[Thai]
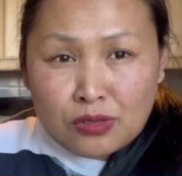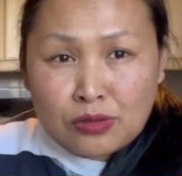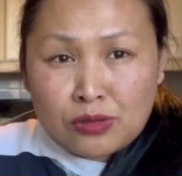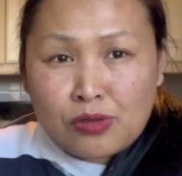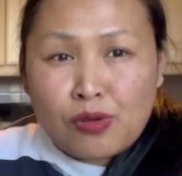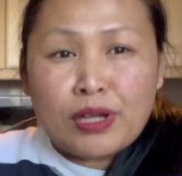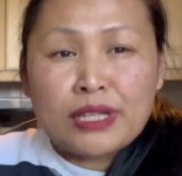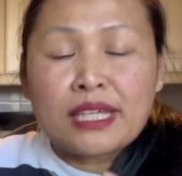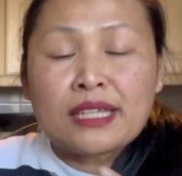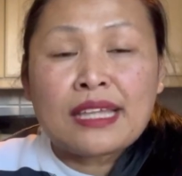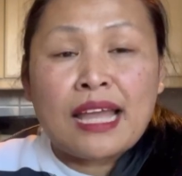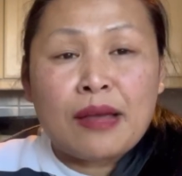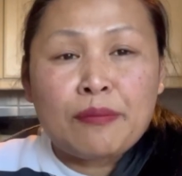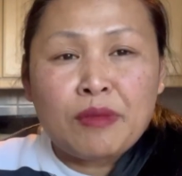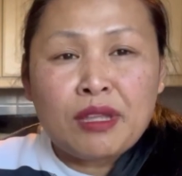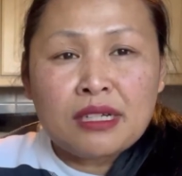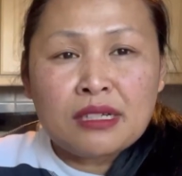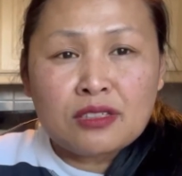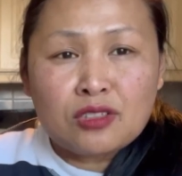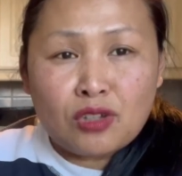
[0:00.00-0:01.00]
จอยจะทำ
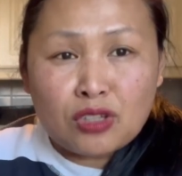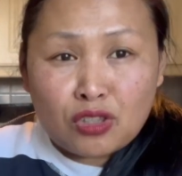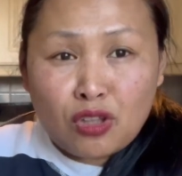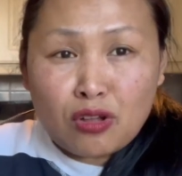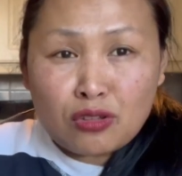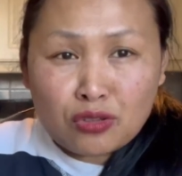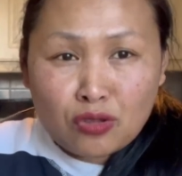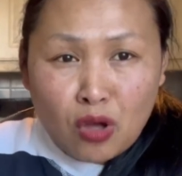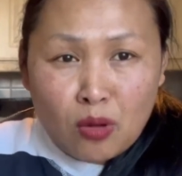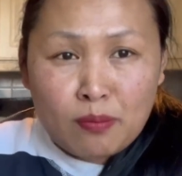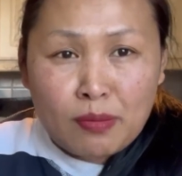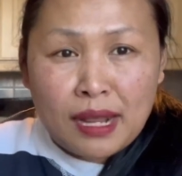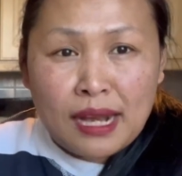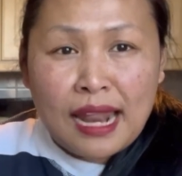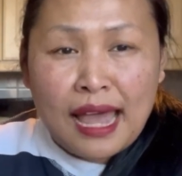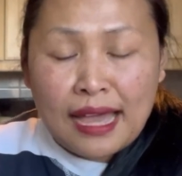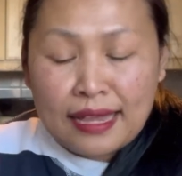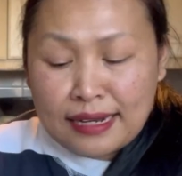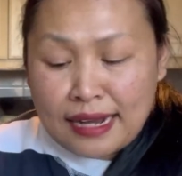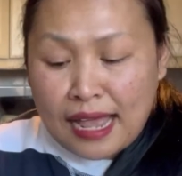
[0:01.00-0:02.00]
นี่คือจอยต้องต้ม
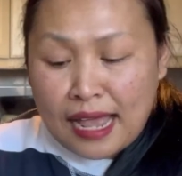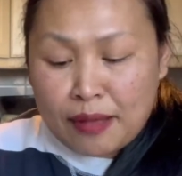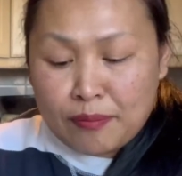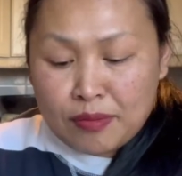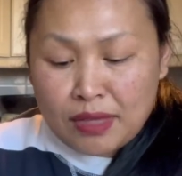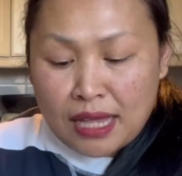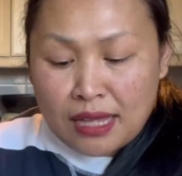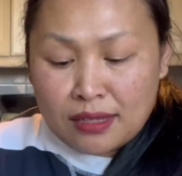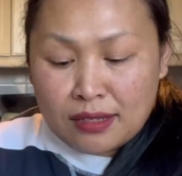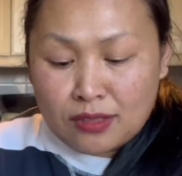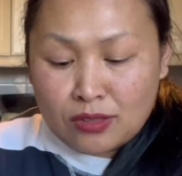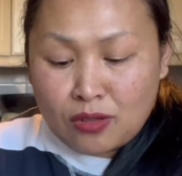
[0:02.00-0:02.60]
หลายๆน้ำจ้ะ